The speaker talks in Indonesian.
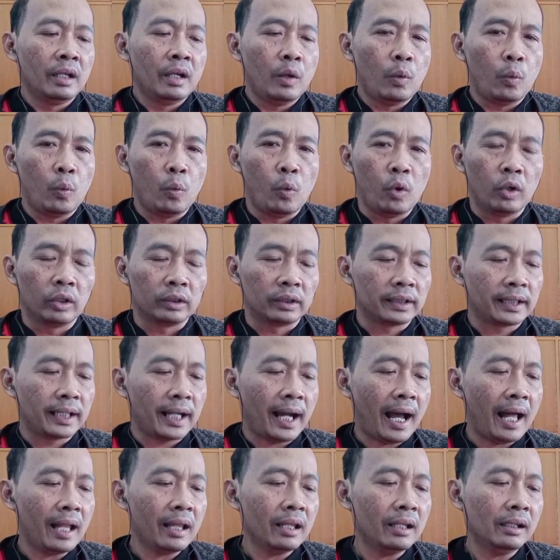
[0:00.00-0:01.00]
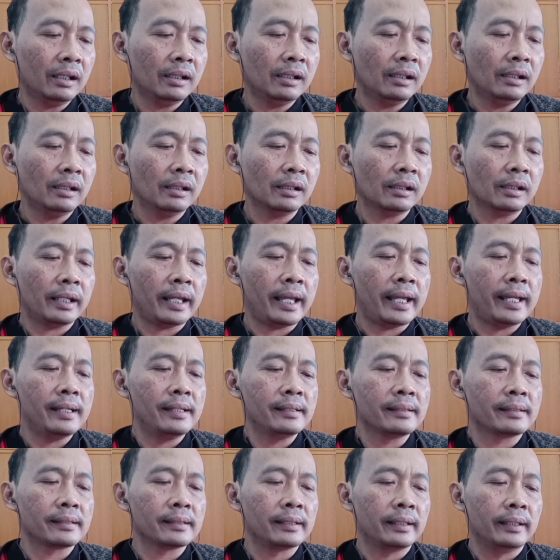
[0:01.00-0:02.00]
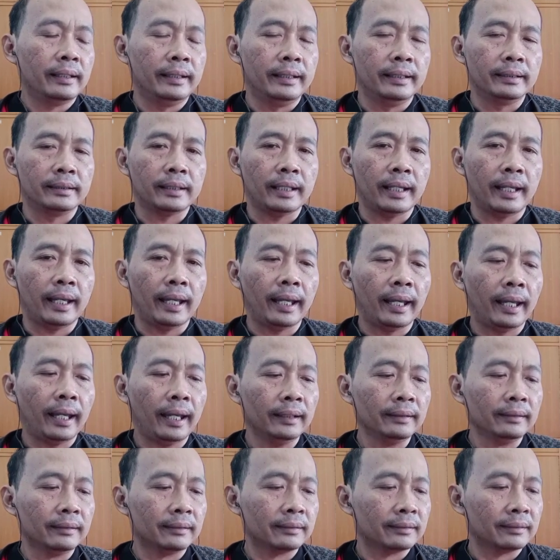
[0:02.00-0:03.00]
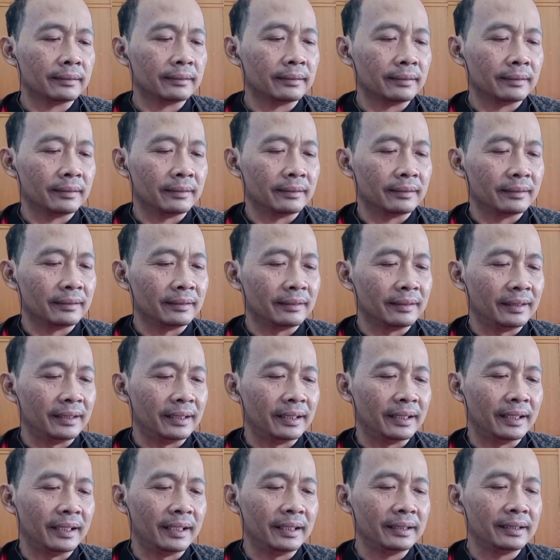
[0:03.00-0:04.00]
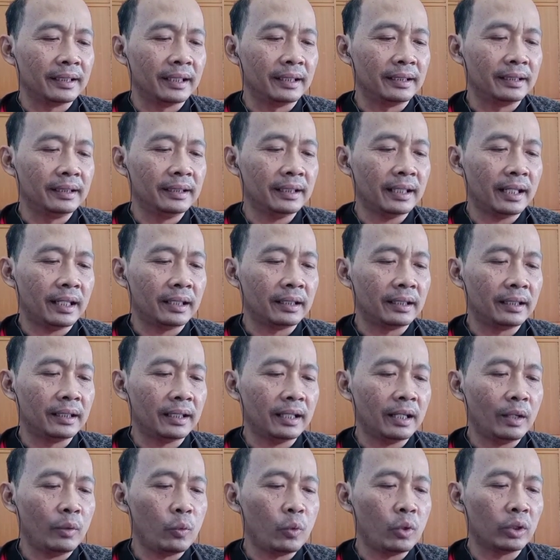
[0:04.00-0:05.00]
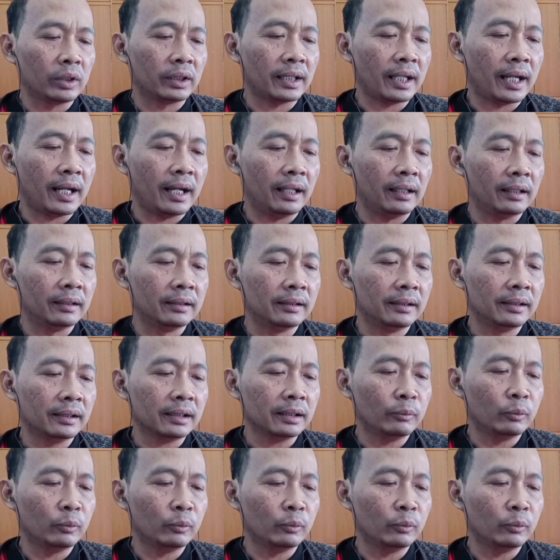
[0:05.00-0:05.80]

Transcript: What color is his head? Ya, jadi ada what color,